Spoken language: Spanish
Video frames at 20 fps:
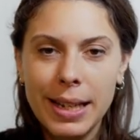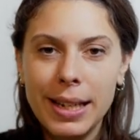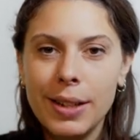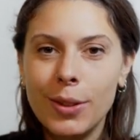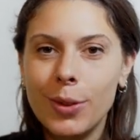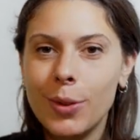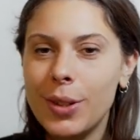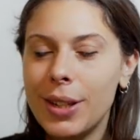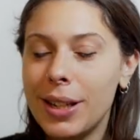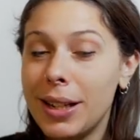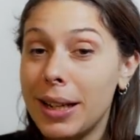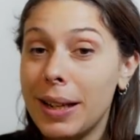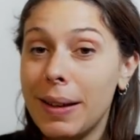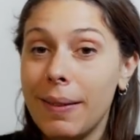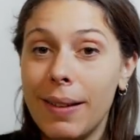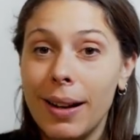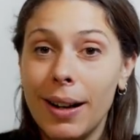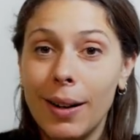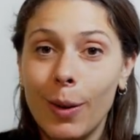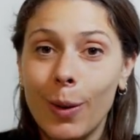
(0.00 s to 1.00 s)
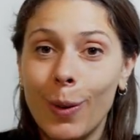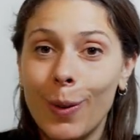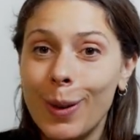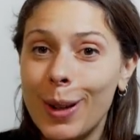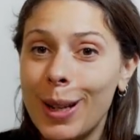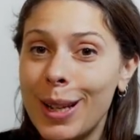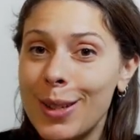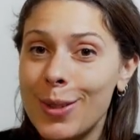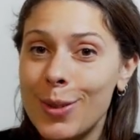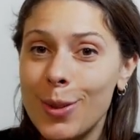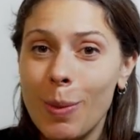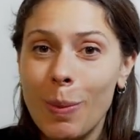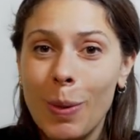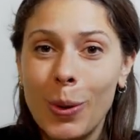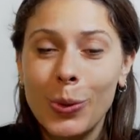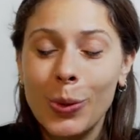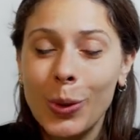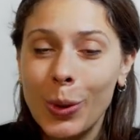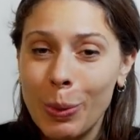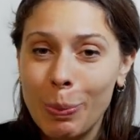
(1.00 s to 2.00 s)
Y esto tiene que ver con que
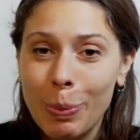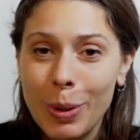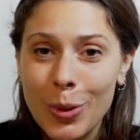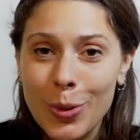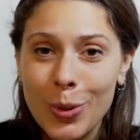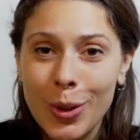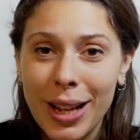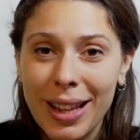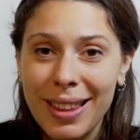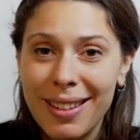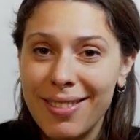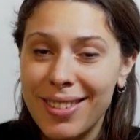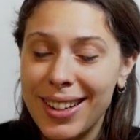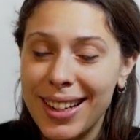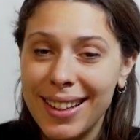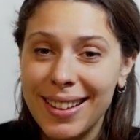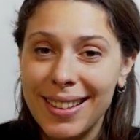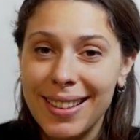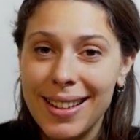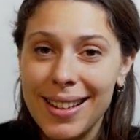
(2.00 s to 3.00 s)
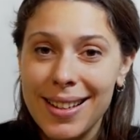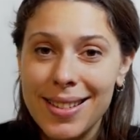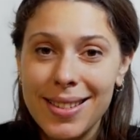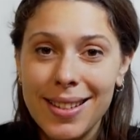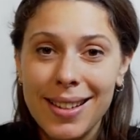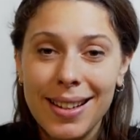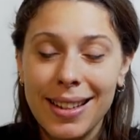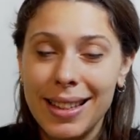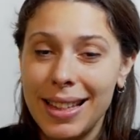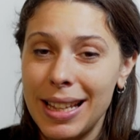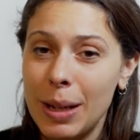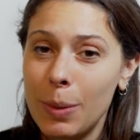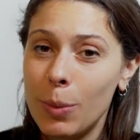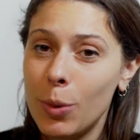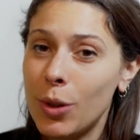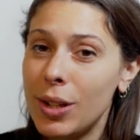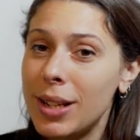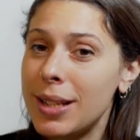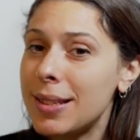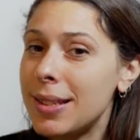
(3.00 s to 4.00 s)
somos dos personas diferentes, que
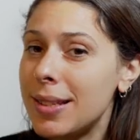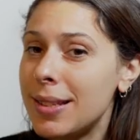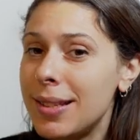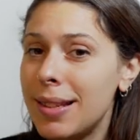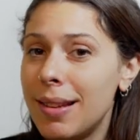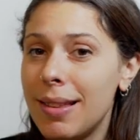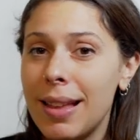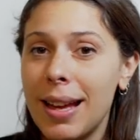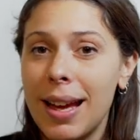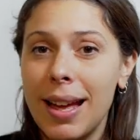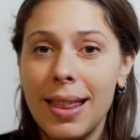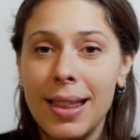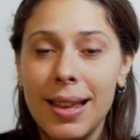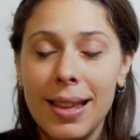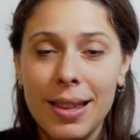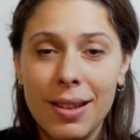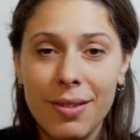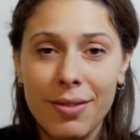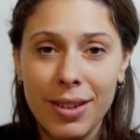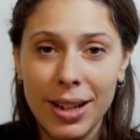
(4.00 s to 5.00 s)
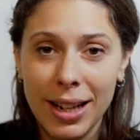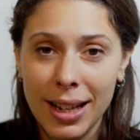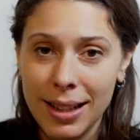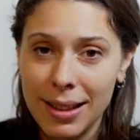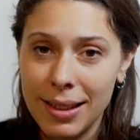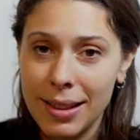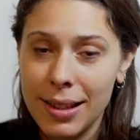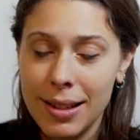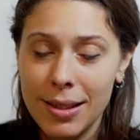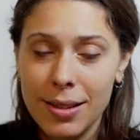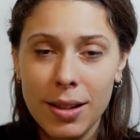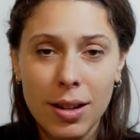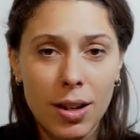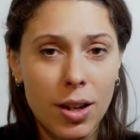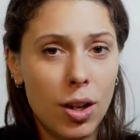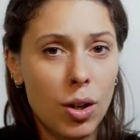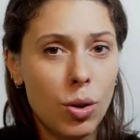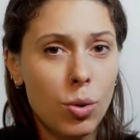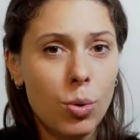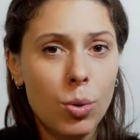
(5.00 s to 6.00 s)
tenemos necesidades diferentes,
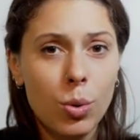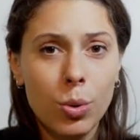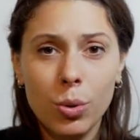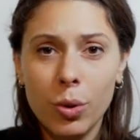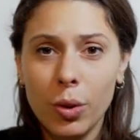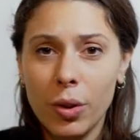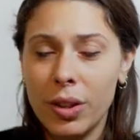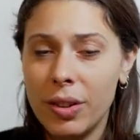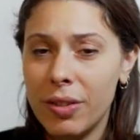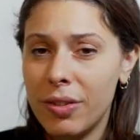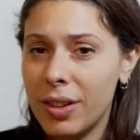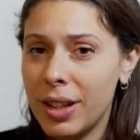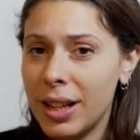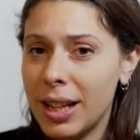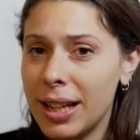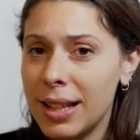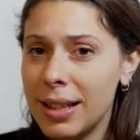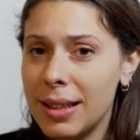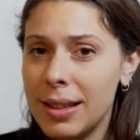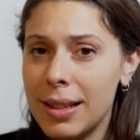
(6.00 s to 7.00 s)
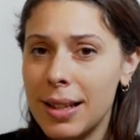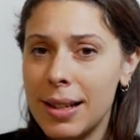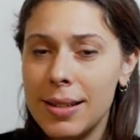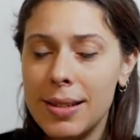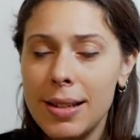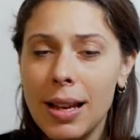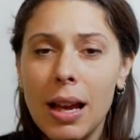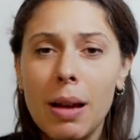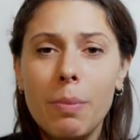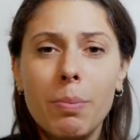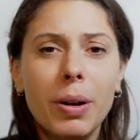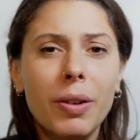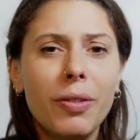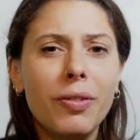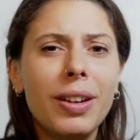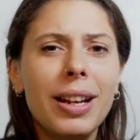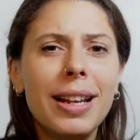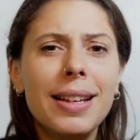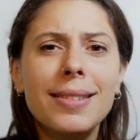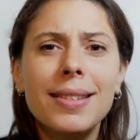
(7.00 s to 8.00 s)
gustos diferentes,
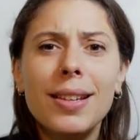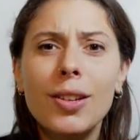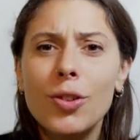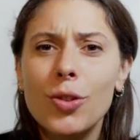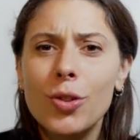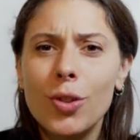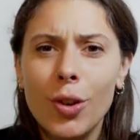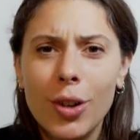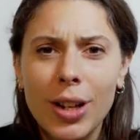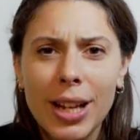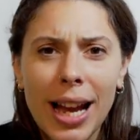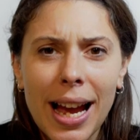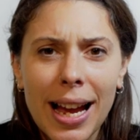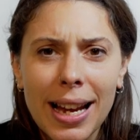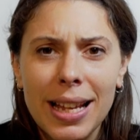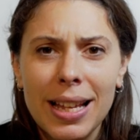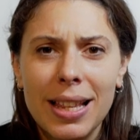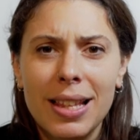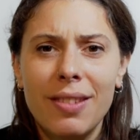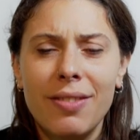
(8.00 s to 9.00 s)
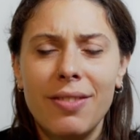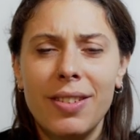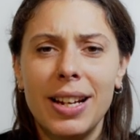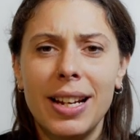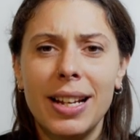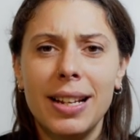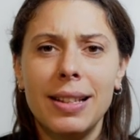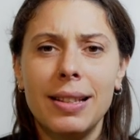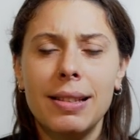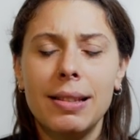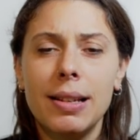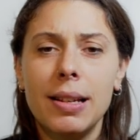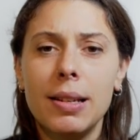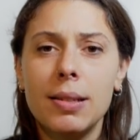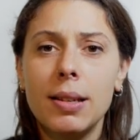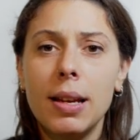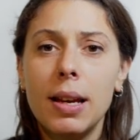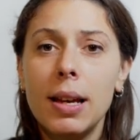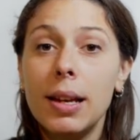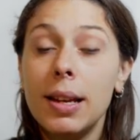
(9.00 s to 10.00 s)
perfiles sensoriales
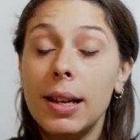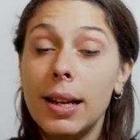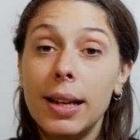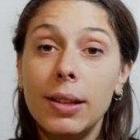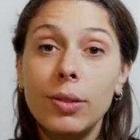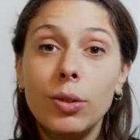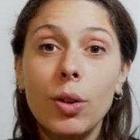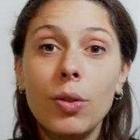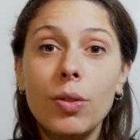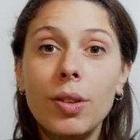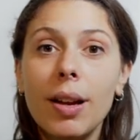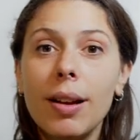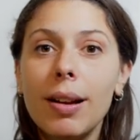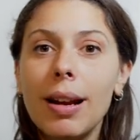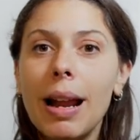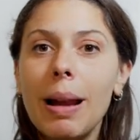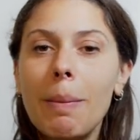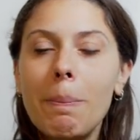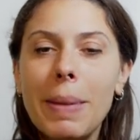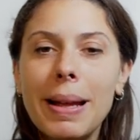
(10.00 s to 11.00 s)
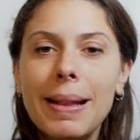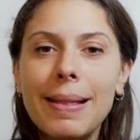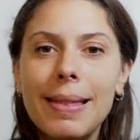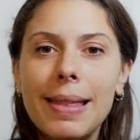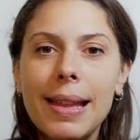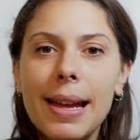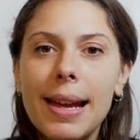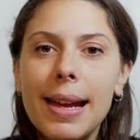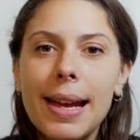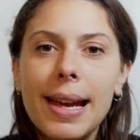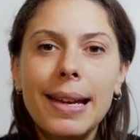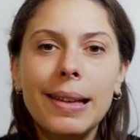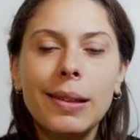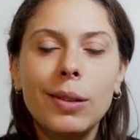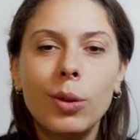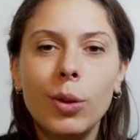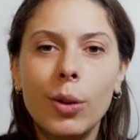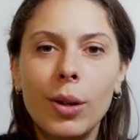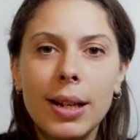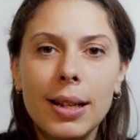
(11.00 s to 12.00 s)
diferentes. Entonces realmente
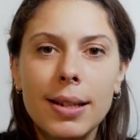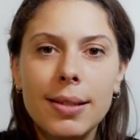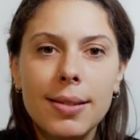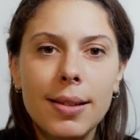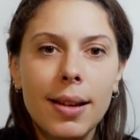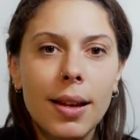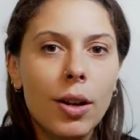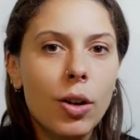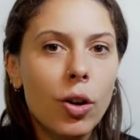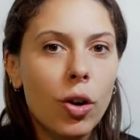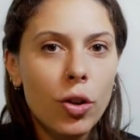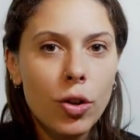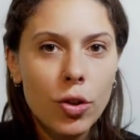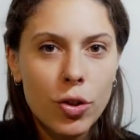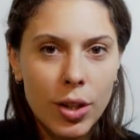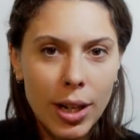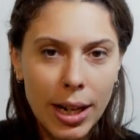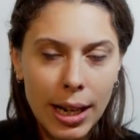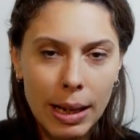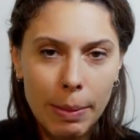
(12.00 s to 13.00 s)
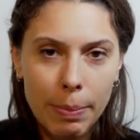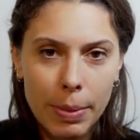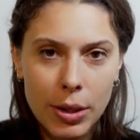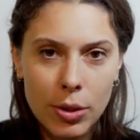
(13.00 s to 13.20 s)
esto es conocer a la